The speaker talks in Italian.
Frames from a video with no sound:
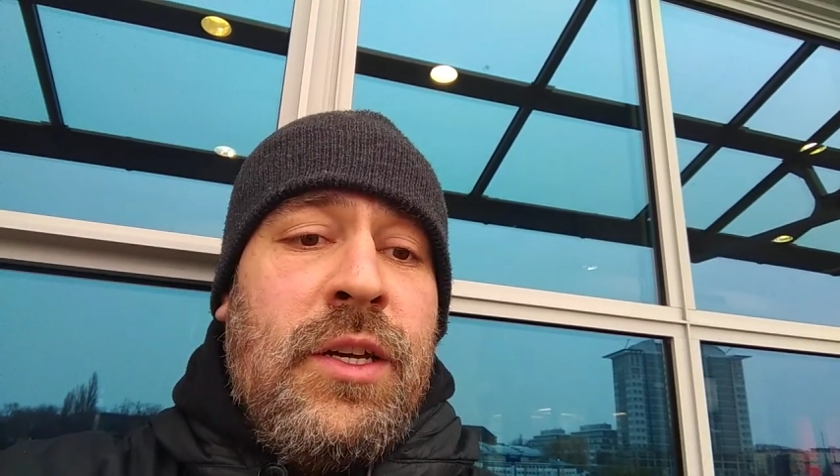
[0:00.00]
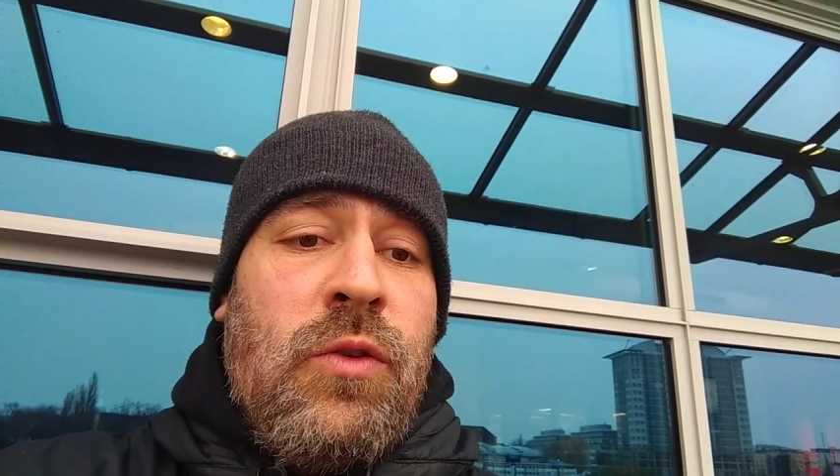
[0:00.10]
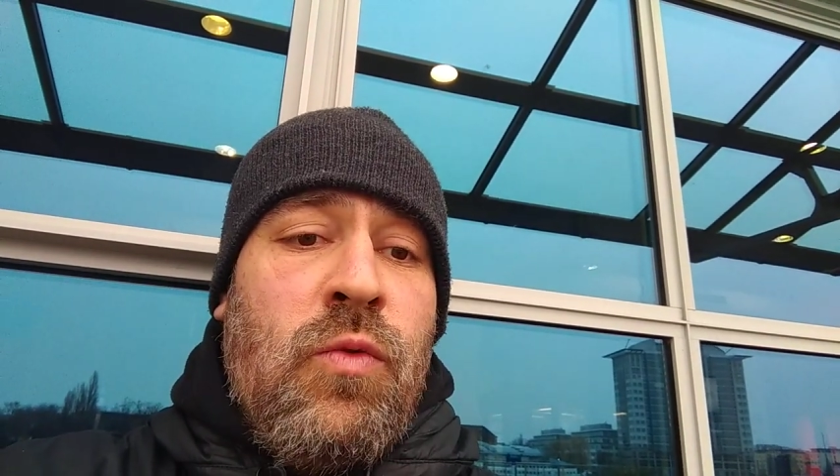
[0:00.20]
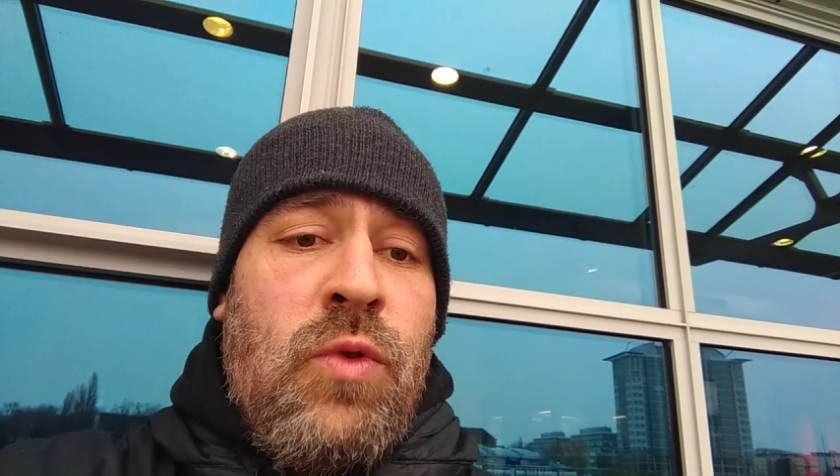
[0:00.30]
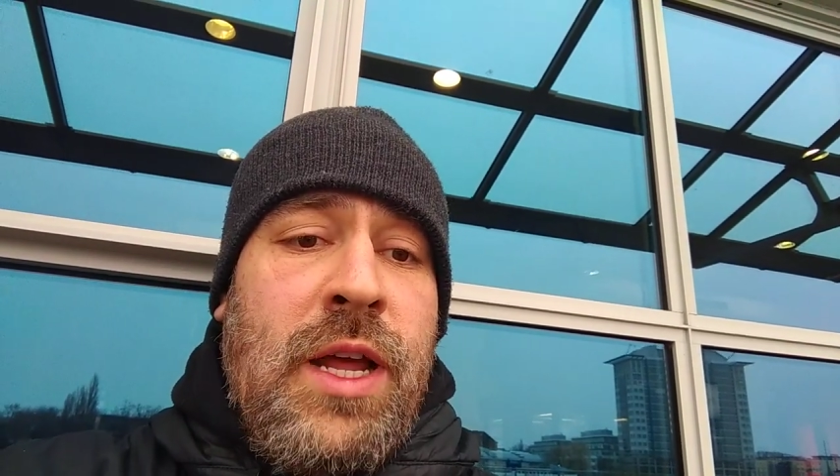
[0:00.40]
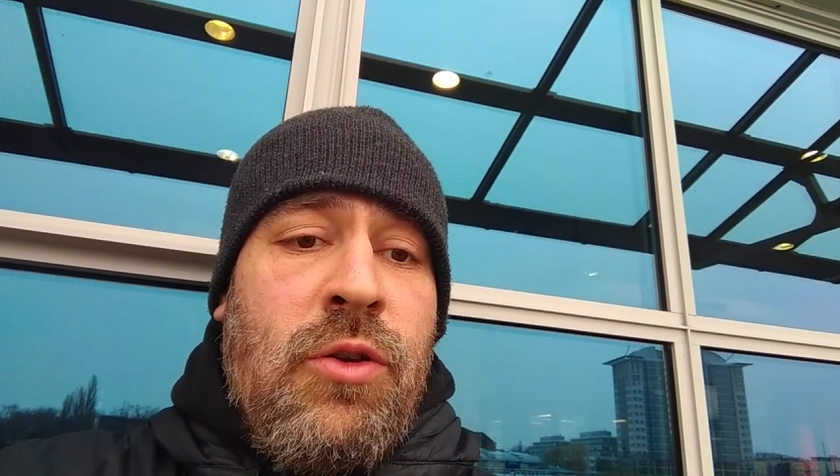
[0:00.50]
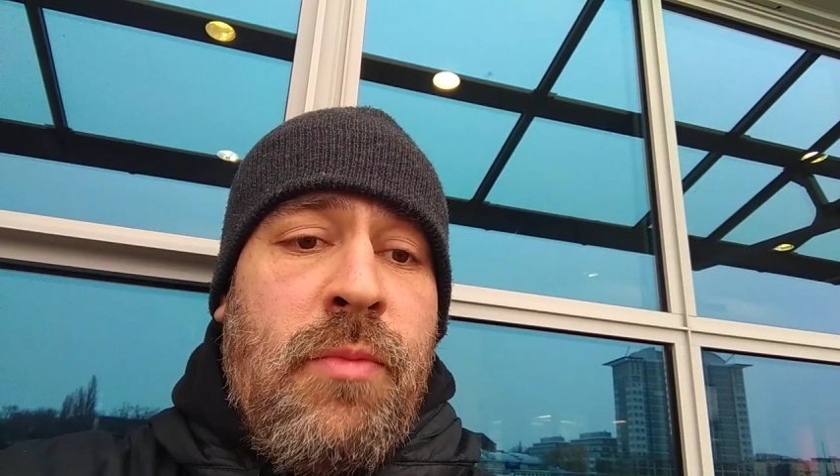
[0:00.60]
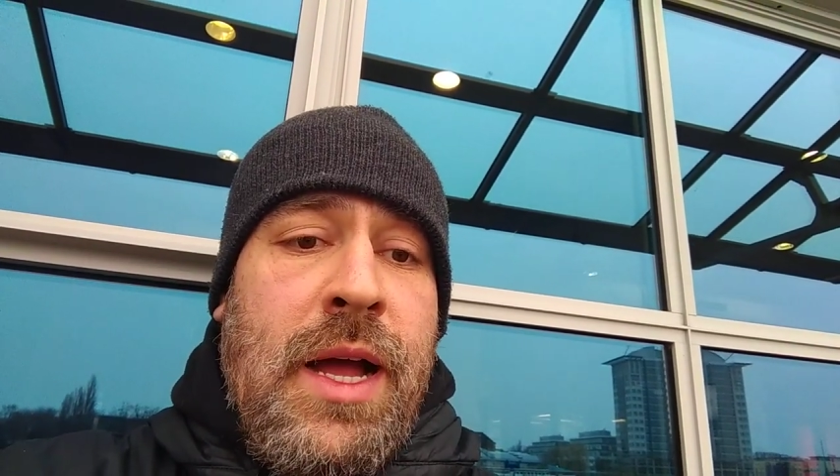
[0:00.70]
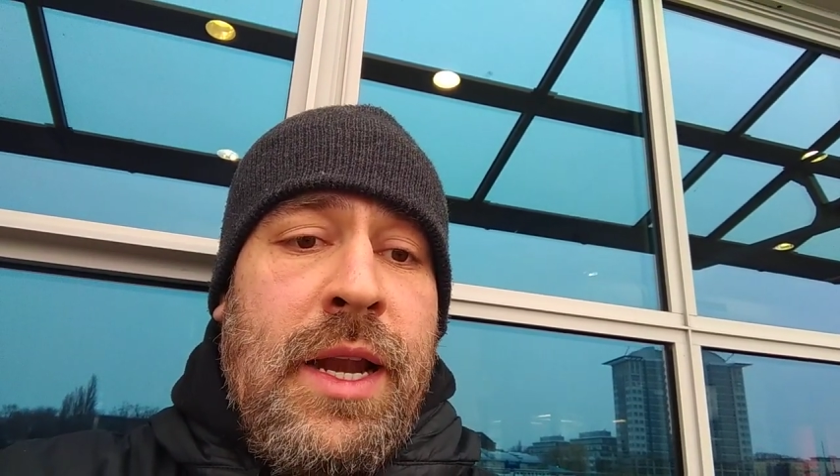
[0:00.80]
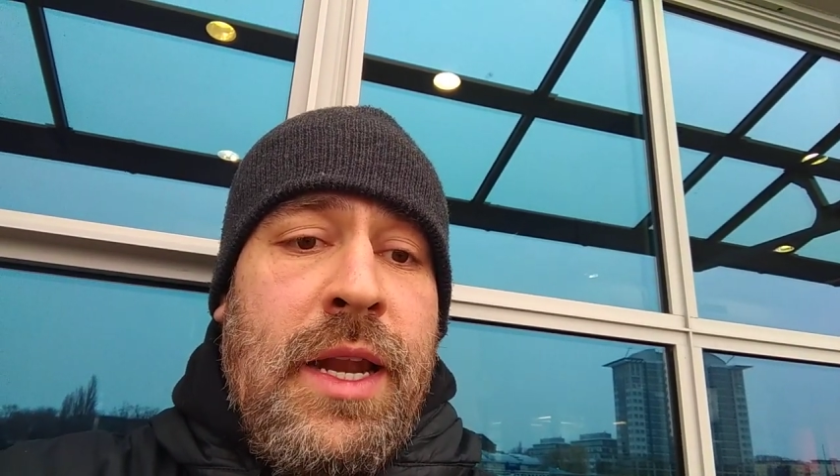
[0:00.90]
Una
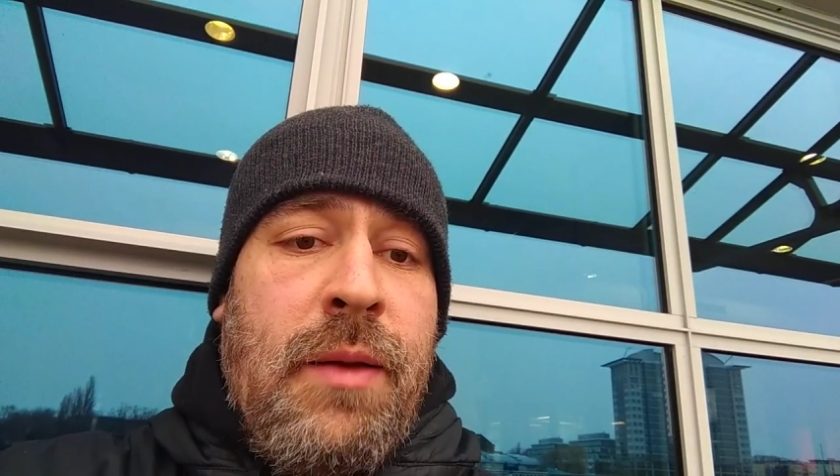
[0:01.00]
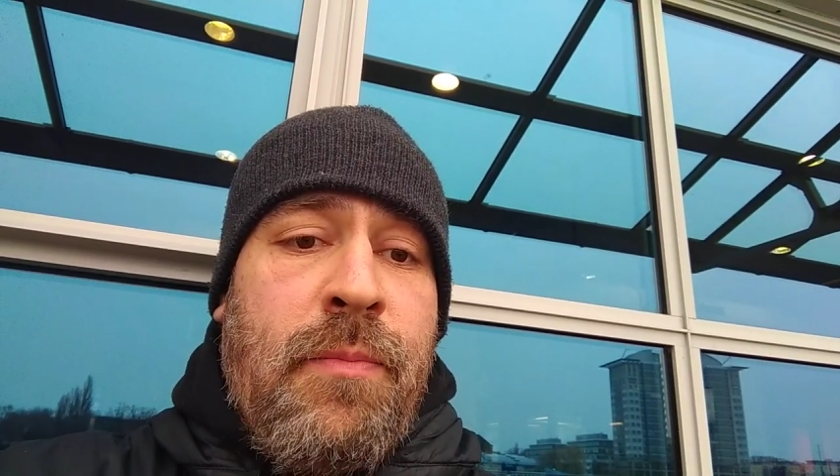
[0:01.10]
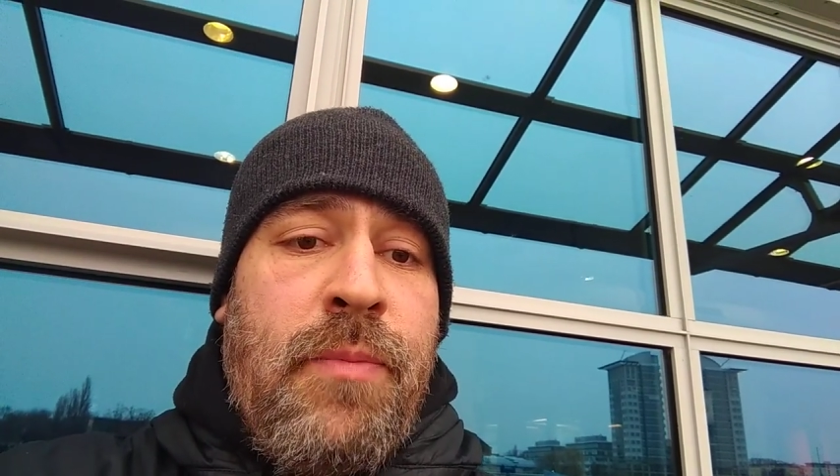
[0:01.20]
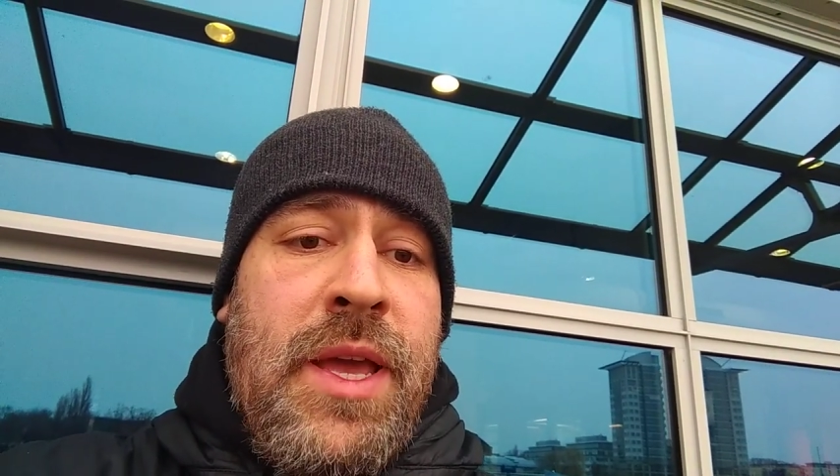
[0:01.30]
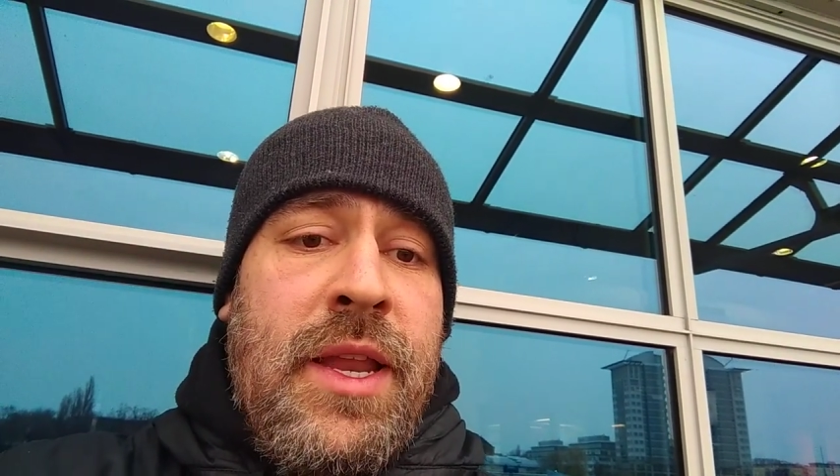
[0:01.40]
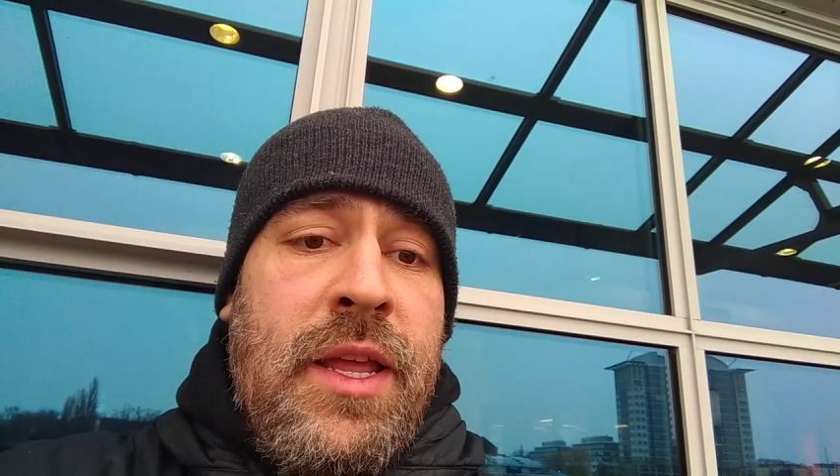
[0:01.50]
domanda, per